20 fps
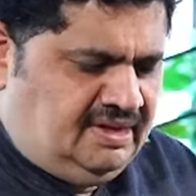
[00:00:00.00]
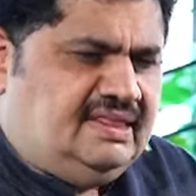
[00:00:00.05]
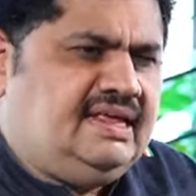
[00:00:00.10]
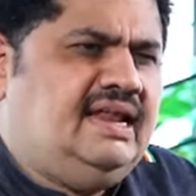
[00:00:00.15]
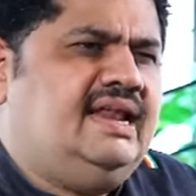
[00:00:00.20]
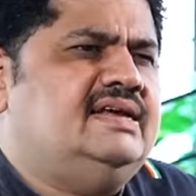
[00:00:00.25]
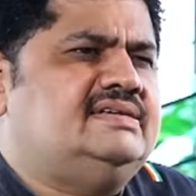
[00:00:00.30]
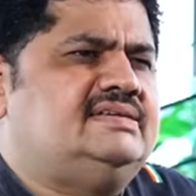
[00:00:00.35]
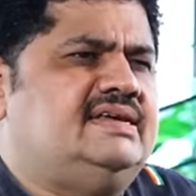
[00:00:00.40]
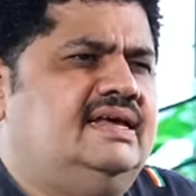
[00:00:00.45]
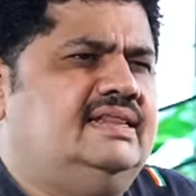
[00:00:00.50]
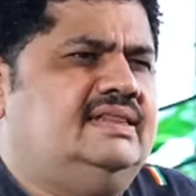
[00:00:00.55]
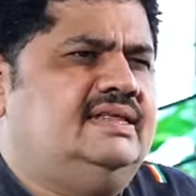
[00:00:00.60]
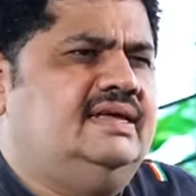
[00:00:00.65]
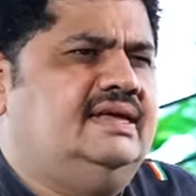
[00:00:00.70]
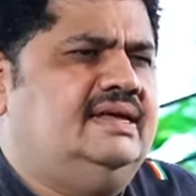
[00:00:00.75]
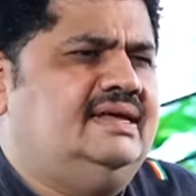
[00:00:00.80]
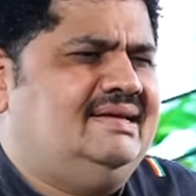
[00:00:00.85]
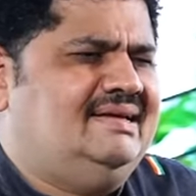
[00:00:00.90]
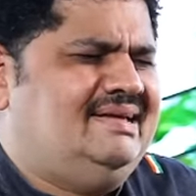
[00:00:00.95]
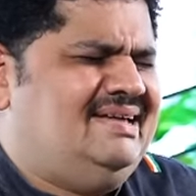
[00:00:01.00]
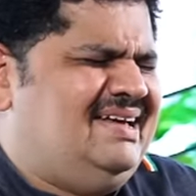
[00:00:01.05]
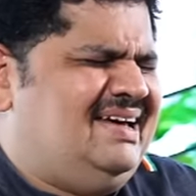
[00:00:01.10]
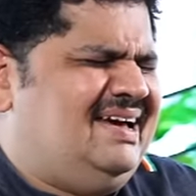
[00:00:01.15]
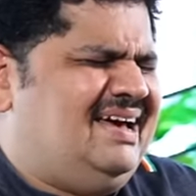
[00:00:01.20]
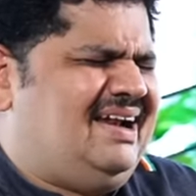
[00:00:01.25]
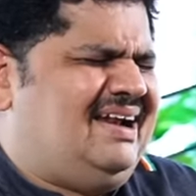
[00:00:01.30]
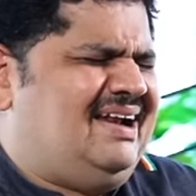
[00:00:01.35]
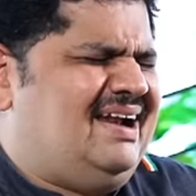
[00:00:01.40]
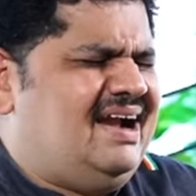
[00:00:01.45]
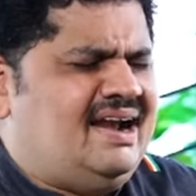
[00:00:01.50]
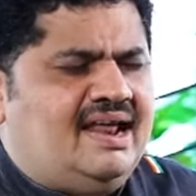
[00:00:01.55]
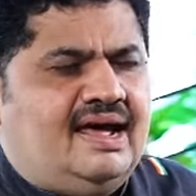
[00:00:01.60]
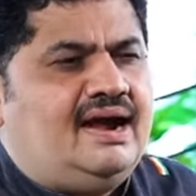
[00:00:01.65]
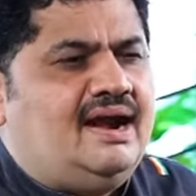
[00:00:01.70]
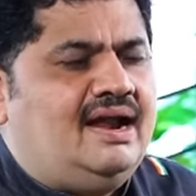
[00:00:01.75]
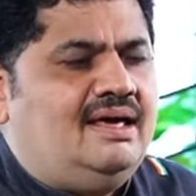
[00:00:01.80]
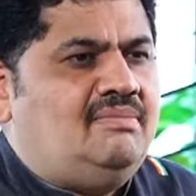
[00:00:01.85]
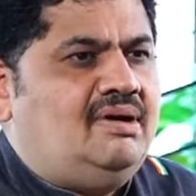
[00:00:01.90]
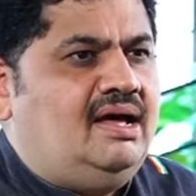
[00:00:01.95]
இதெல்லாம் சேர்ந்து
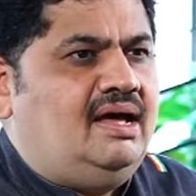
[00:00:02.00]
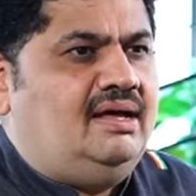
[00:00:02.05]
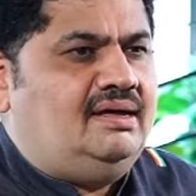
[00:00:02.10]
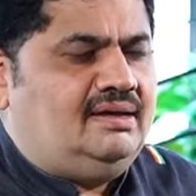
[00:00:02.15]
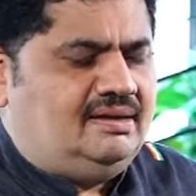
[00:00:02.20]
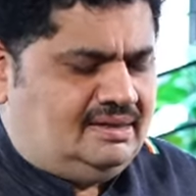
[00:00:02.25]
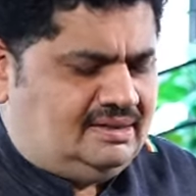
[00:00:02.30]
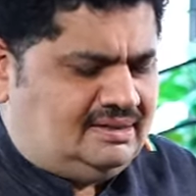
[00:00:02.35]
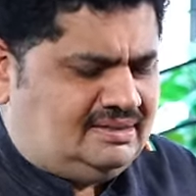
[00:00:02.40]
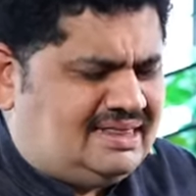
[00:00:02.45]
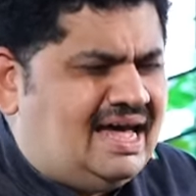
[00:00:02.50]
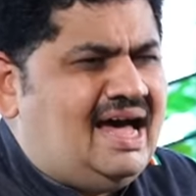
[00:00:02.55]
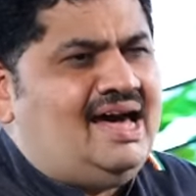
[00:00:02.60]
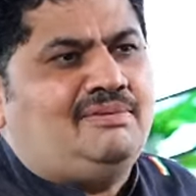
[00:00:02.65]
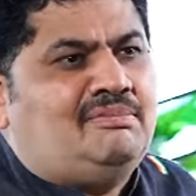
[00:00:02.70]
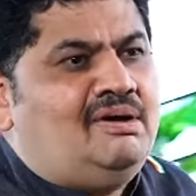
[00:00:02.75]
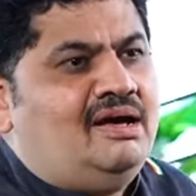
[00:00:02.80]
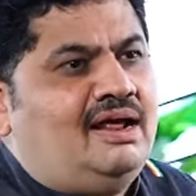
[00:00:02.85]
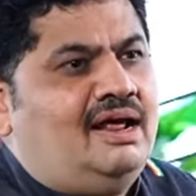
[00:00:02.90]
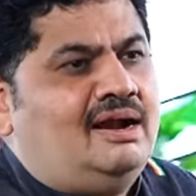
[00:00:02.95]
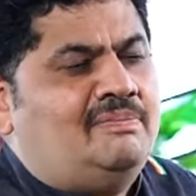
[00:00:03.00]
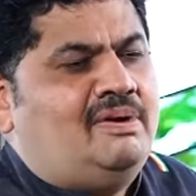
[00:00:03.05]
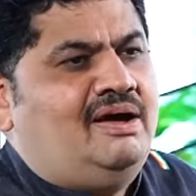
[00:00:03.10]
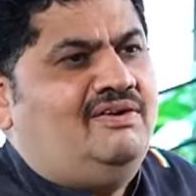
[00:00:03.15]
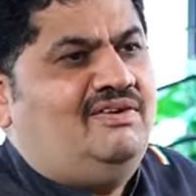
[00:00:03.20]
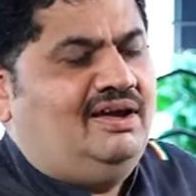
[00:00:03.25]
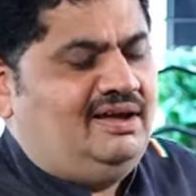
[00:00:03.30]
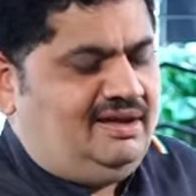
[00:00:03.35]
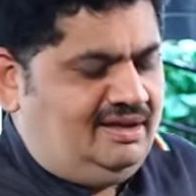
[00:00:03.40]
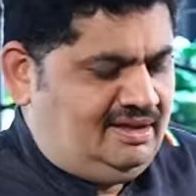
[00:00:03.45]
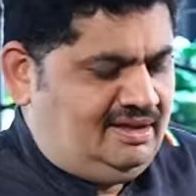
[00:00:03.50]
ரணகலமாக தார்மாராக இருப்பான்